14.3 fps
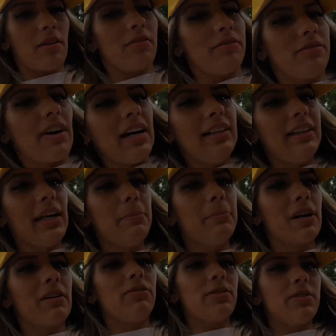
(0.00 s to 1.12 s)
vai ter para
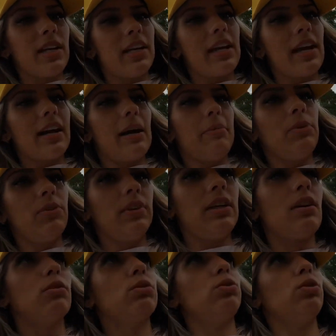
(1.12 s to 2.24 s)
você que é caminhoneiro
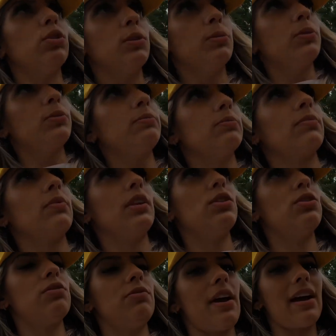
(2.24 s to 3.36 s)
autônomo, que
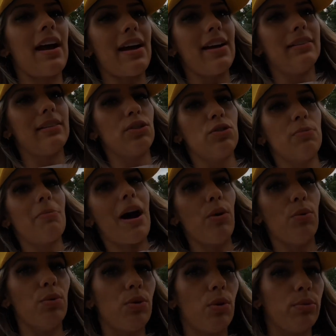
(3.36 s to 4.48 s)
tiver carreta de
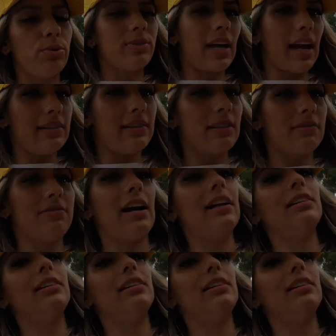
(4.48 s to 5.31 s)
baú ou Cider, vai